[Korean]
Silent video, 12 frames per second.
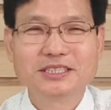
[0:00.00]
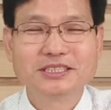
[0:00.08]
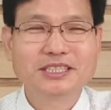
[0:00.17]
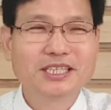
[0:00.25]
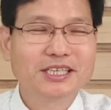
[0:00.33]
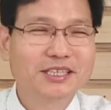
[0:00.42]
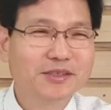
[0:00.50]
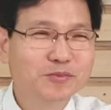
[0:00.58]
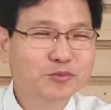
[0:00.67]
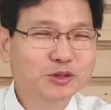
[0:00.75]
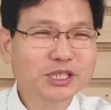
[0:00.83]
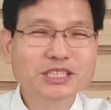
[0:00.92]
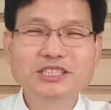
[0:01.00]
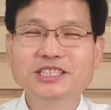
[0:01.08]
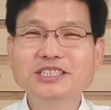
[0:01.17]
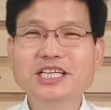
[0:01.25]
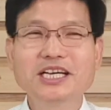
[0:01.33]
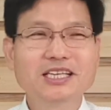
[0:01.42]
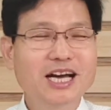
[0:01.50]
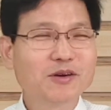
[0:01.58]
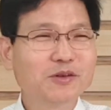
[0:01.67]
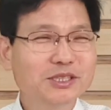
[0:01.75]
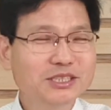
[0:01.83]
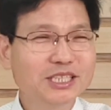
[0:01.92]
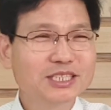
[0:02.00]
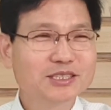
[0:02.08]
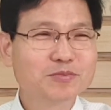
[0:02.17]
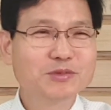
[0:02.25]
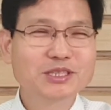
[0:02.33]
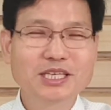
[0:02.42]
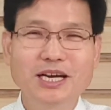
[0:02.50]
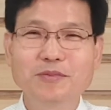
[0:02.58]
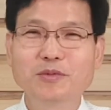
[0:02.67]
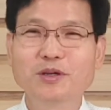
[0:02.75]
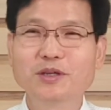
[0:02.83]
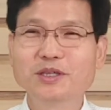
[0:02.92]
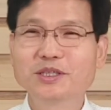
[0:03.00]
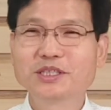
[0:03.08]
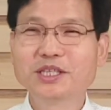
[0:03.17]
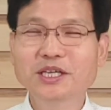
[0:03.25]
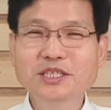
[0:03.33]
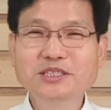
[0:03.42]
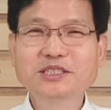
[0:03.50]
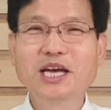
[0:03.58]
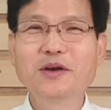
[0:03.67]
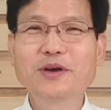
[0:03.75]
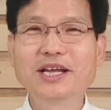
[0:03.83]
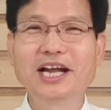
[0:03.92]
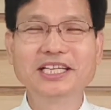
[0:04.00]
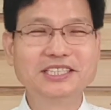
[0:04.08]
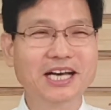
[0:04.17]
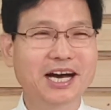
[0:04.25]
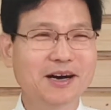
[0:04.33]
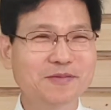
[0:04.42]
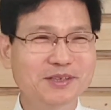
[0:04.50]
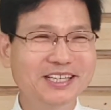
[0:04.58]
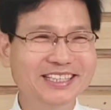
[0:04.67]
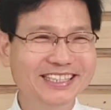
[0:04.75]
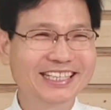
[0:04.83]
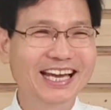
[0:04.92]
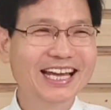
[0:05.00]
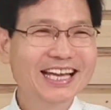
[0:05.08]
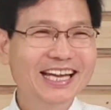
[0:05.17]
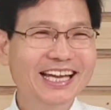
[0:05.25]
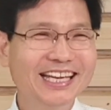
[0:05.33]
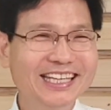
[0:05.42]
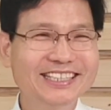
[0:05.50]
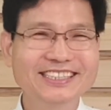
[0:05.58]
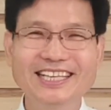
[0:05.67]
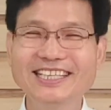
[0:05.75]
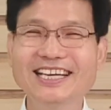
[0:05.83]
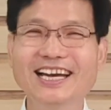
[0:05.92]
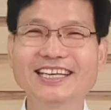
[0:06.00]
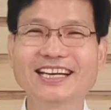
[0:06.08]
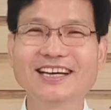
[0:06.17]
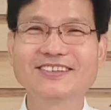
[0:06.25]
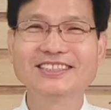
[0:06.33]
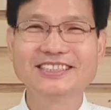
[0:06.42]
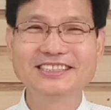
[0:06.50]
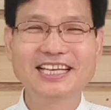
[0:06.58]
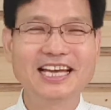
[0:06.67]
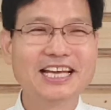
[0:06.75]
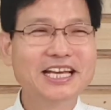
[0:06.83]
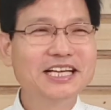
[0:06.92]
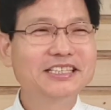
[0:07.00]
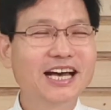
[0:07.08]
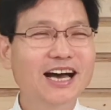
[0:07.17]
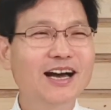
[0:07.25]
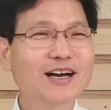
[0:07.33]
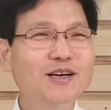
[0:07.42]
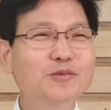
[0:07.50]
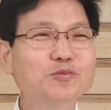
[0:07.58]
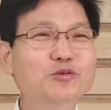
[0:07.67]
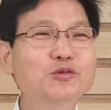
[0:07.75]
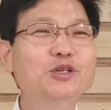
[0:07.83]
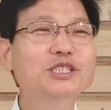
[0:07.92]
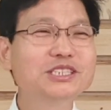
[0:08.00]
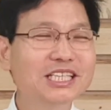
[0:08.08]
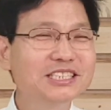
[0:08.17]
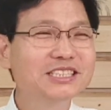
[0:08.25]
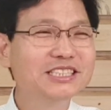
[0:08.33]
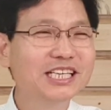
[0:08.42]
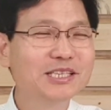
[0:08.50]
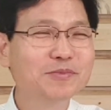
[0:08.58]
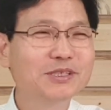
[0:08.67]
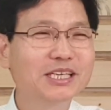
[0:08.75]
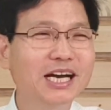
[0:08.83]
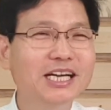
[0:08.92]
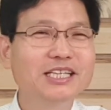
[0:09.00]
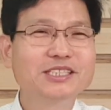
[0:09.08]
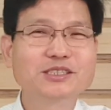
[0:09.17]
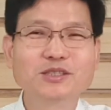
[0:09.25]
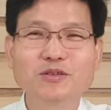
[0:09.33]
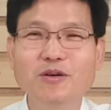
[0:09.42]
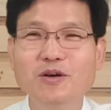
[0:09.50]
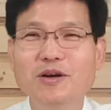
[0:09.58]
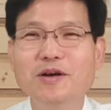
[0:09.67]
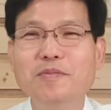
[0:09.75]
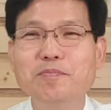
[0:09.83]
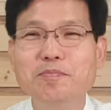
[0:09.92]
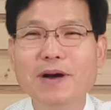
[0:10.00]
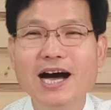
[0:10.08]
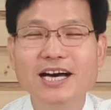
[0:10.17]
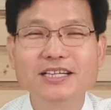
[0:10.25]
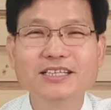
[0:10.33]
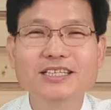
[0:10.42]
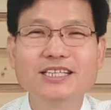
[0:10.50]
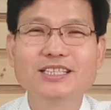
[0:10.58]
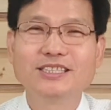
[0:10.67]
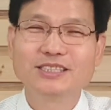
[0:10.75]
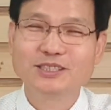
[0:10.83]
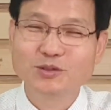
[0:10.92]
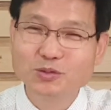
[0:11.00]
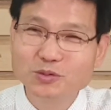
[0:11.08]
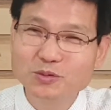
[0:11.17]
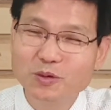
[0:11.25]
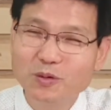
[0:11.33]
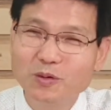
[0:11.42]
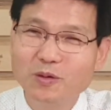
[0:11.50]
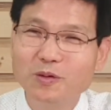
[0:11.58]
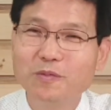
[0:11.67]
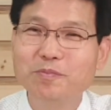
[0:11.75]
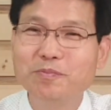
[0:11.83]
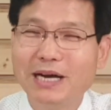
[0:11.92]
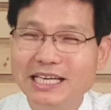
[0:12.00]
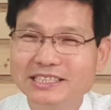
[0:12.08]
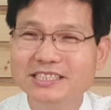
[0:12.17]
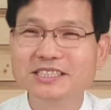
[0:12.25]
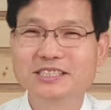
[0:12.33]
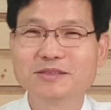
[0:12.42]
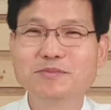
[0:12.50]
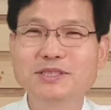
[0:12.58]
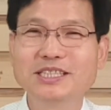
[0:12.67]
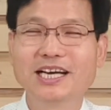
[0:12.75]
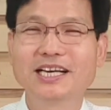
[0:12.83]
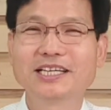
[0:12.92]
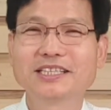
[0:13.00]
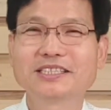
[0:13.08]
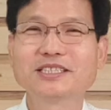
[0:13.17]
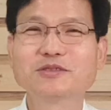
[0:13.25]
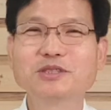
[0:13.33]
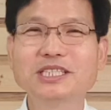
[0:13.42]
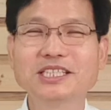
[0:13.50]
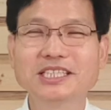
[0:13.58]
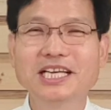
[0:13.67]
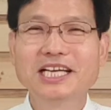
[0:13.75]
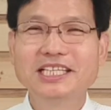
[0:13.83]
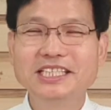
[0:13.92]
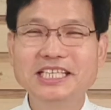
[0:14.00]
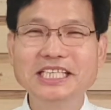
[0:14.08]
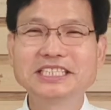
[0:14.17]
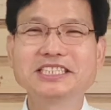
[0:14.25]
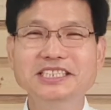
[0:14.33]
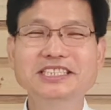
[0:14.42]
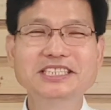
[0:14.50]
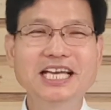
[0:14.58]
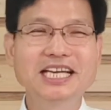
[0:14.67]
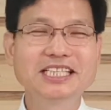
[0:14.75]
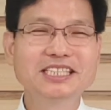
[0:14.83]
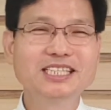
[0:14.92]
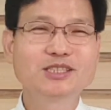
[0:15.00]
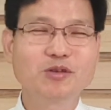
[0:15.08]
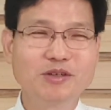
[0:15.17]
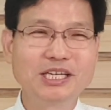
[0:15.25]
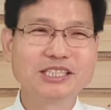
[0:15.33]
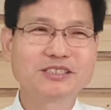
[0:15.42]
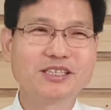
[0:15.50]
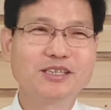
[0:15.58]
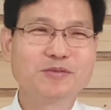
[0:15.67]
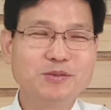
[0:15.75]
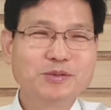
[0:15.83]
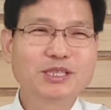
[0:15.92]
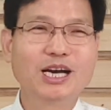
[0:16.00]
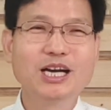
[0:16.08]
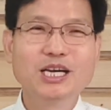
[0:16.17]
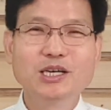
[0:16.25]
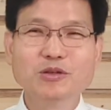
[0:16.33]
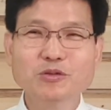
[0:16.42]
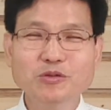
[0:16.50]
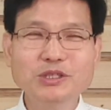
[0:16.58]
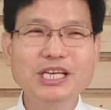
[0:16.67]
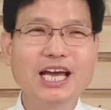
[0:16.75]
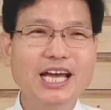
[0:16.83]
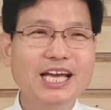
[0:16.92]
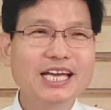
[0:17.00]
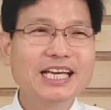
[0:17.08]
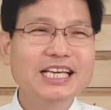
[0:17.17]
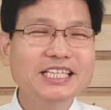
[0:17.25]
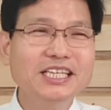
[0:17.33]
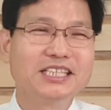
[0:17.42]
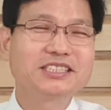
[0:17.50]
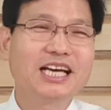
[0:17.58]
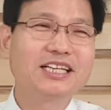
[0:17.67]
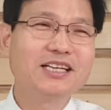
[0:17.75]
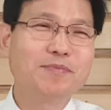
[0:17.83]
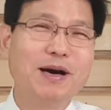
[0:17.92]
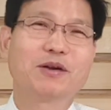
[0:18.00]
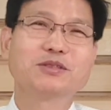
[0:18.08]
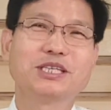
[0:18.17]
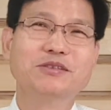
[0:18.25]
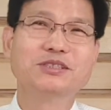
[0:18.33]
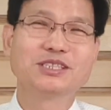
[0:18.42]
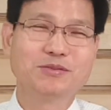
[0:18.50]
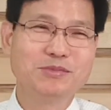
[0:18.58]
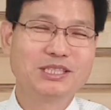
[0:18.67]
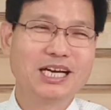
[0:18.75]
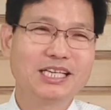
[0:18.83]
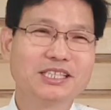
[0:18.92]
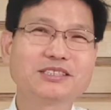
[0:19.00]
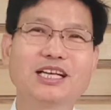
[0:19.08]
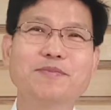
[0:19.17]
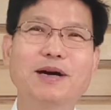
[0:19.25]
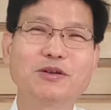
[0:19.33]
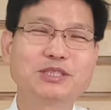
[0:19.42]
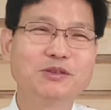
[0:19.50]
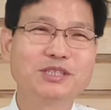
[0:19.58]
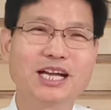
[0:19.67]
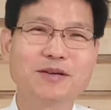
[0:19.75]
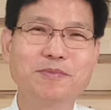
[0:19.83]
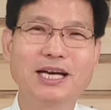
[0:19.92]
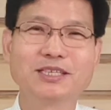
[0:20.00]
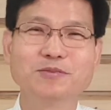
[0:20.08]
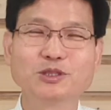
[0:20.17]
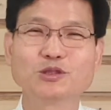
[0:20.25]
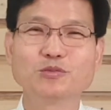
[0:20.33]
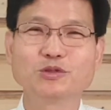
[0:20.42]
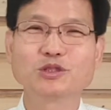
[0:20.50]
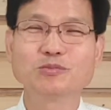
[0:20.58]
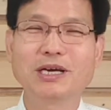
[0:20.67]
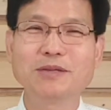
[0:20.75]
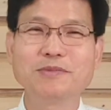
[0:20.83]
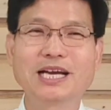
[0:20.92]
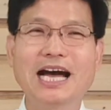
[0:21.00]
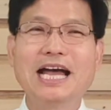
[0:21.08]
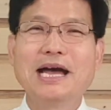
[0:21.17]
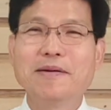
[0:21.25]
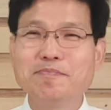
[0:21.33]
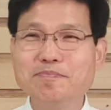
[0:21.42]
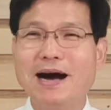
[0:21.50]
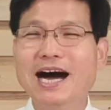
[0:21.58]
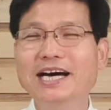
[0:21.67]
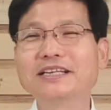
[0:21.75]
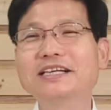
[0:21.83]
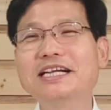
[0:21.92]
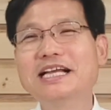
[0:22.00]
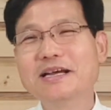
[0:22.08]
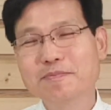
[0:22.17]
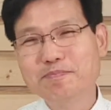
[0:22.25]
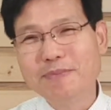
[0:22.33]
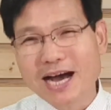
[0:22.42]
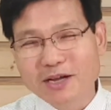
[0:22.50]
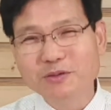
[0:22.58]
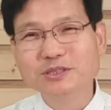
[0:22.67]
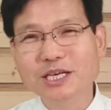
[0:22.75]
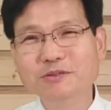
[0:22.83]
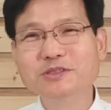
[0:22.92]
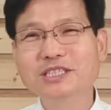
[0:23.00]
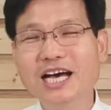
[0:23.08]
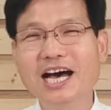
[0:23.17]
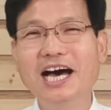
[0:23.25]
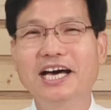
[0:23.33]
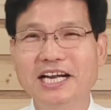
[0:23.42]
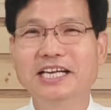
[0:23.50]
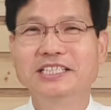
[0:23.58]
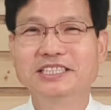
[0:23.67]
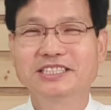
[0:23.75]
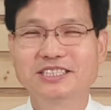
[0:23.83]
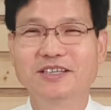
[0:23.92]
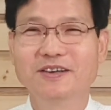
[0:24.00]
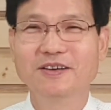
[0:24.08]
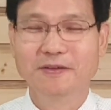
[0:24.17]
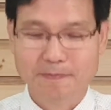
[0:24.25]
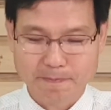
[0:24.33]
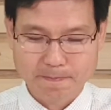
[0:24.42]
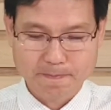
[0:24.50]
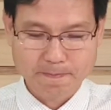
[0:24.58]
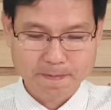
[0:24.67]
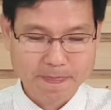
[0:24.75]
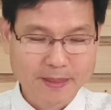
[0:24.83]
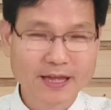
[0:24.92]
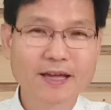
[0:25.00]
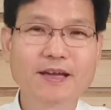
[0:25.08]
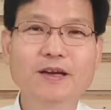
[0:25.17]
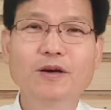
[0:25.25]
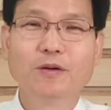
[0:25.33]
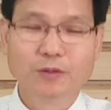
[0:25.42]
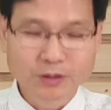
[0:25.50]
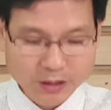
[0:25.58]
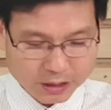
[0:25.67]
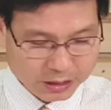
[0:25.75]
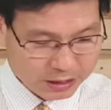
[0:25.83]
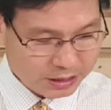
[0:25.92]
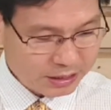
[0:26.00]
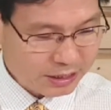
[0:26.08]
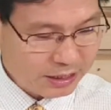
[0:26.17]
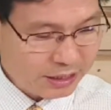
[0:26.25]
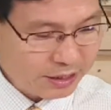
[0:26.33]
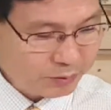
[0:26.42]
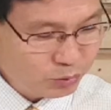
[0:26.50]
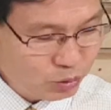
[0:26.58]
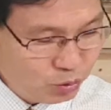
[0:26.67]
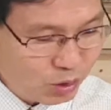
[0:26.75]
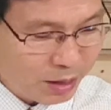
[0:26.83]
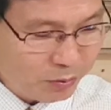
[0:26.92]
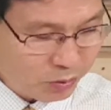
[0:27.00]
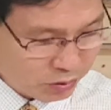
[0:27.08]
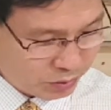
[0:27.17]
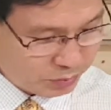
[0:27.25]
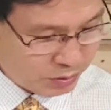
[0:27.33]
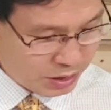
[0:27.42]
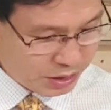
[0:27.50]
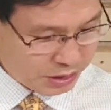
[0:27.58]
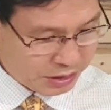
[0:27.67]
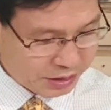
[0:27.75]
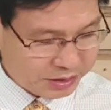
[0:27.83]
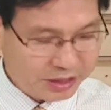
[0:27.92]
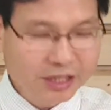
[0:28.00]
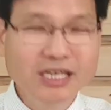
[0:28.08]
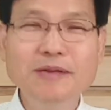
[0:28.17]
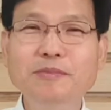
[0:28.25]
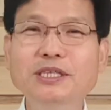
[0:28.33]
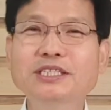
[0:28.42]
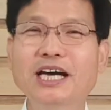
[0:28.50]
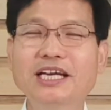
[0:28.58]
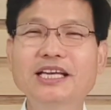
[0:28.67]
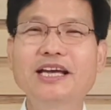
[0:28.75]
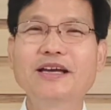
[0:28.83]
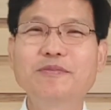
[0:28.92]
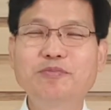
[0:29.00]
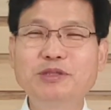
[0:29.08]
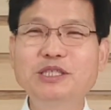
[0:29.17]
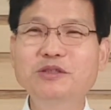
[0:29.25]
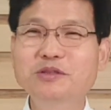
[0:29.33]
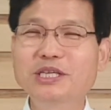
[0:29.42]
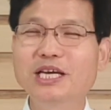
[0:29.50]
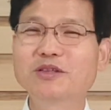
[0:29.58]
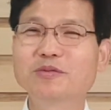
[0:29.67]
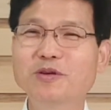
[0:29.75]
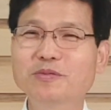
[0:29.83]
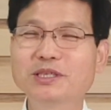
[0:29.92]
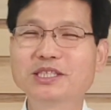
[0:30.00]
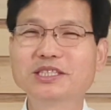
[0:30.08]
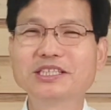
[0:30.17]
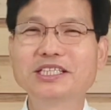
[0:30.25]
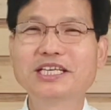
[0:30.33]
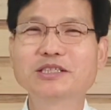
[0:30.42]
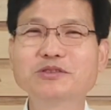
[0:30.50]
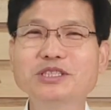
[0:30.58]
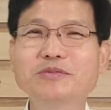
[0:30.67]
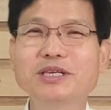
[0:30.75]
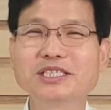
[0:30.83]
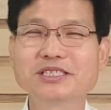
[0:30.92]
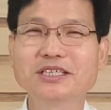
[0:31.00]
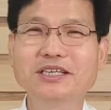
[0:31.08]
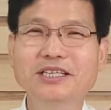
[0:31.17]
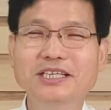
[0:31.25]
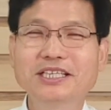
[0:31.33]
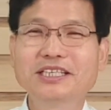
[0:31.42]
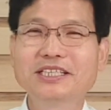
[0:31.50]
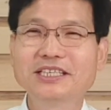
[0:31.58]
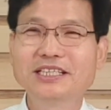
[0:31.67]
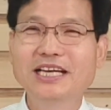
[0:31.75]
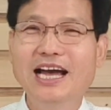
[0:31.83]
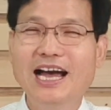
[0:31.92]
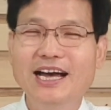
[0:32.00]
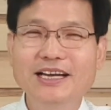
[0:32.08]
이제 무역 전쟁을 하고 있지 않습니까? 뭐 경제 외란이다 뭐 이렇게 이렇게 이야기를 하고 있는데 다 무엇의 전쟁입니까? 서로 말을 주고 받는 겁니다. 그래서 우리는 이 전쟁을 통해서 뭡니까? 우리의 역사를 바로 세우는 겁니다. 역사를 바로 세운다는 말은 무슨 무슨 말입니까? 말을 바로 세운다라는 거지 네. 오늘 아, 누가복음 아, 열머나의 비유에도 보면 예수님께서 이한